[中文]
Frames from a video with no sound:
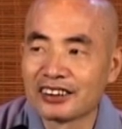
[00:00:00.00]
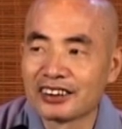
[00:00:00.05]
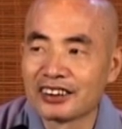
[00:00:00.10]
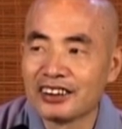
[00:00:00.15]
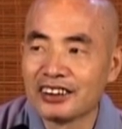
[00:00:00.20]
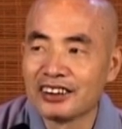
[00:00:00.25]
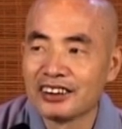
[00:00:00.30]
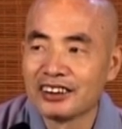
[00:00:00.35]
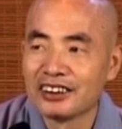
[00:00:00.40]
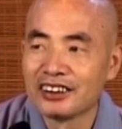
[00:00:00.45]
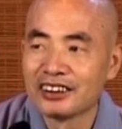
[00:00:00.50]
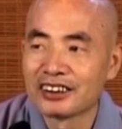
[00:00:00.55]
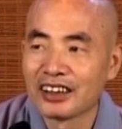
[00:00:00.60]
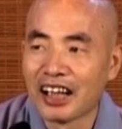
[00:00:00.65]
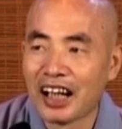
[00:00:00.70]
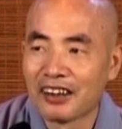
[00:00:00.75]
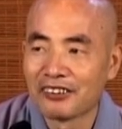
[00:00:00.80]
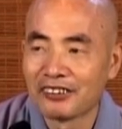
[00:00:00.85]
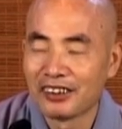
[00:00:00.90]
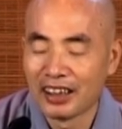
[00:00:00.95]
心
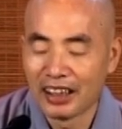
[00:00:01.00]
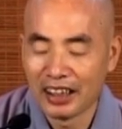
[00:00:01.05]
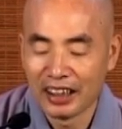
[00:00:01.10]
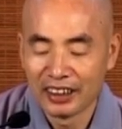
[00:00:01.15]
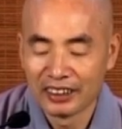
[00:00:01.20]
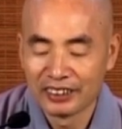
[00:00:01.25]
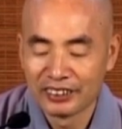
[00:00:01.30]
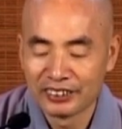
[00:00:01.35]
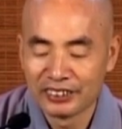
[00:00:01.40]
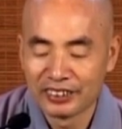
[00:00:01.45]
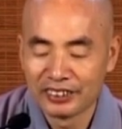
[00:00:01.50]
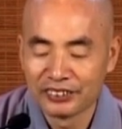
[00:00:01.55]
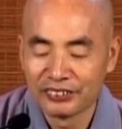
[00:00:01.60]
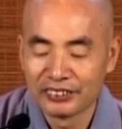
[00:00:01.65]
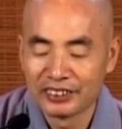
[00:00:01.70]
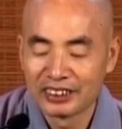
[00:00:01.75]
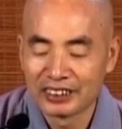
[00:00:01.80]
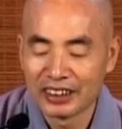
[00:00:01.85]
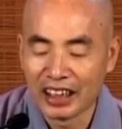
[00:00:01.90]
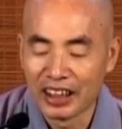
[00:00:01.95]
杂话，就是一
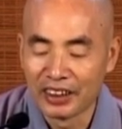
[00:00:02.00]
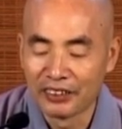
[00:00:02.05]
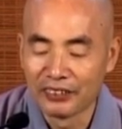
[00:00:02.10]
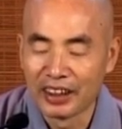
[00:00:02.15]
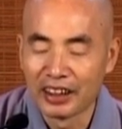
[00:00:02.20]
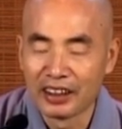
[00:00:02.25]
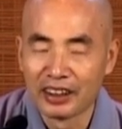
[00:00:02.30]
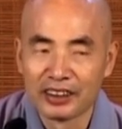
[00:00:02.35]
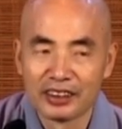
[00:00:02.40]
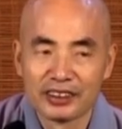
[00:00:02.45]
种散乱，